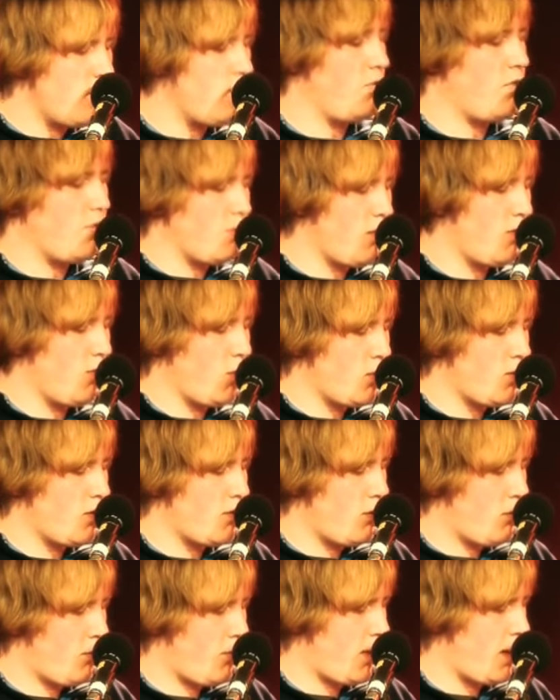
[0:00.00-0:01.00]
von
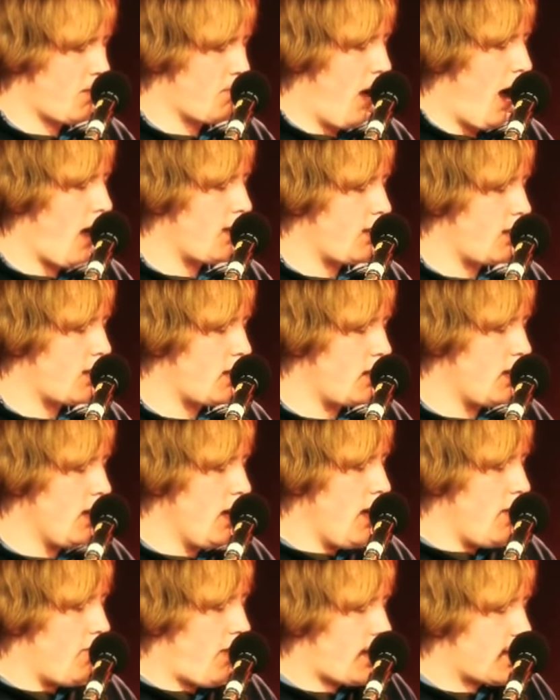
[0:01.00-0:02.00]
Bewunderung für den Partner, die
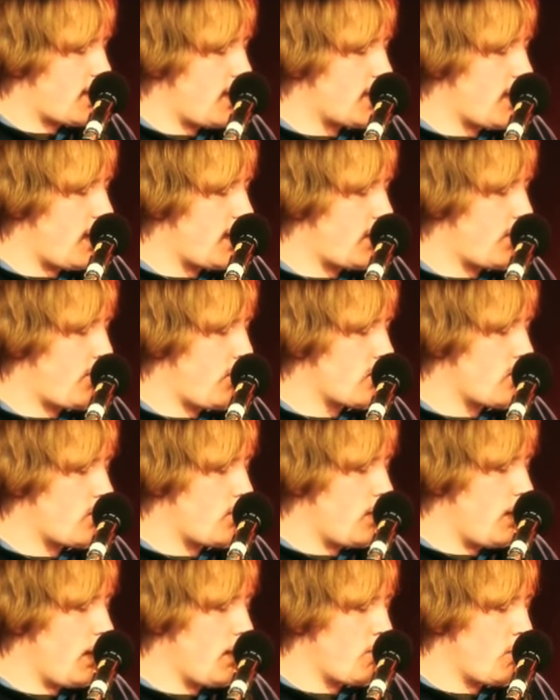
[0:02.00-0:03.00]
wechselseitig
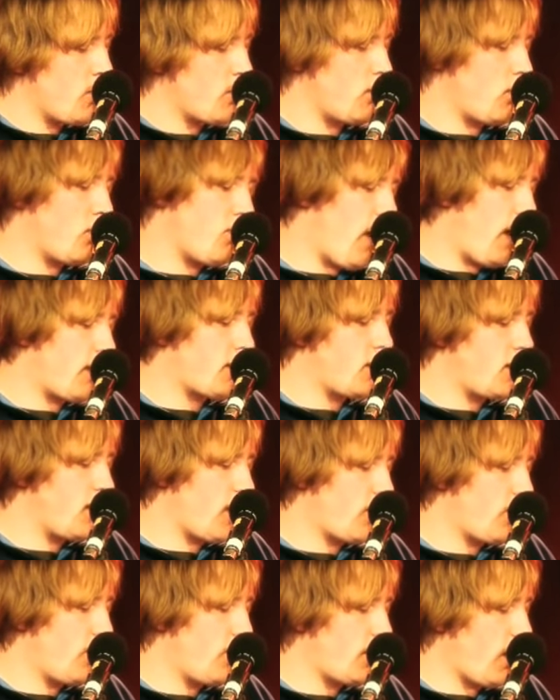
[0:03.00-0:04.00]
funktionieren müsste und fragte sie
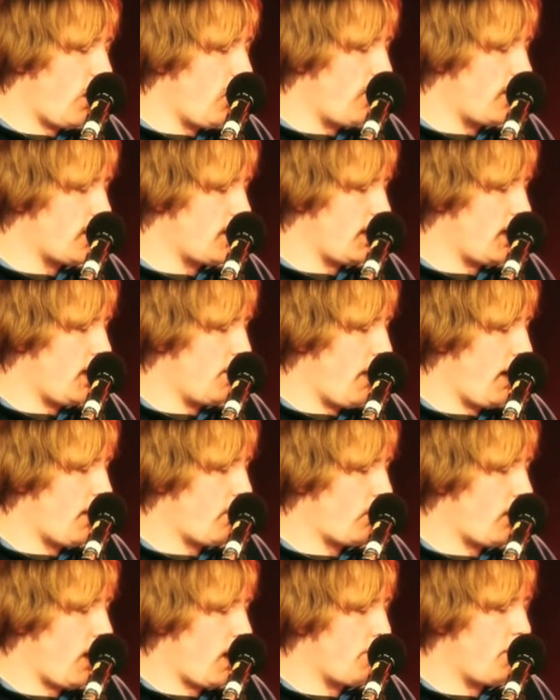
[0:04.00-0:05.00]
natürlich auch, was ihrer
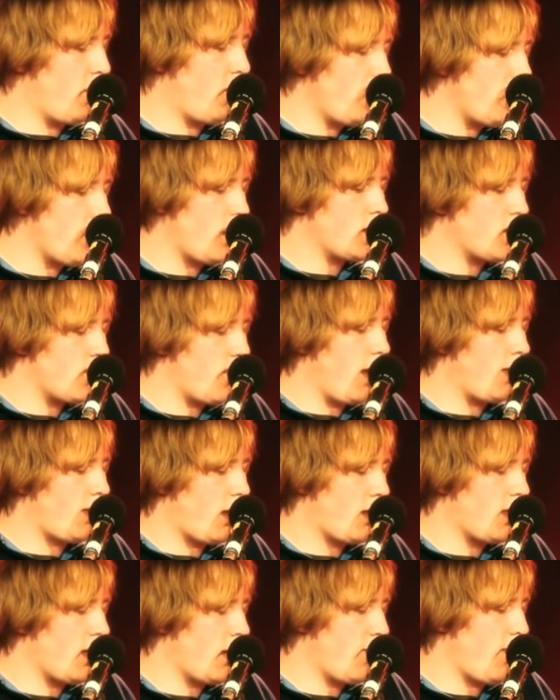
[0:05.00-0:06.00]
Meinung nach bewundernswert
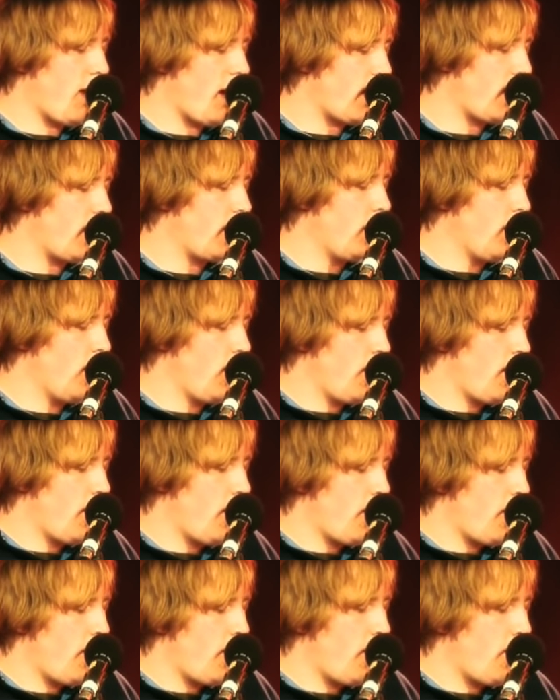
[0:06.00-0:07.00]
an ihr wäre.
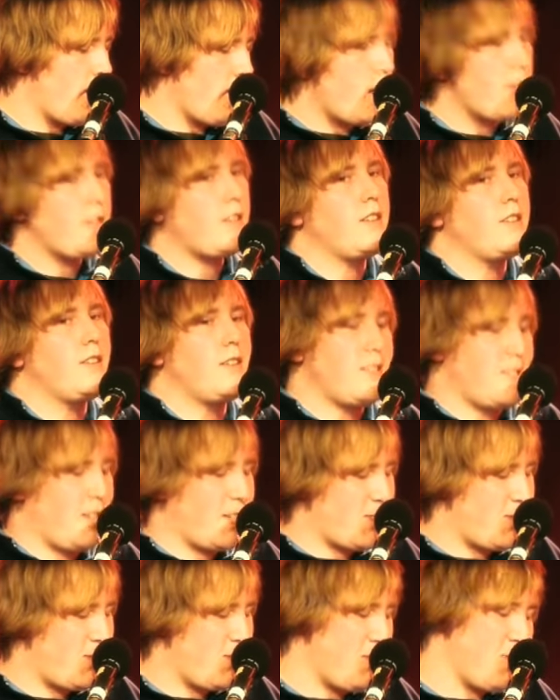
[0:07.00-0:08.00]
Na, ich dachte, das sagst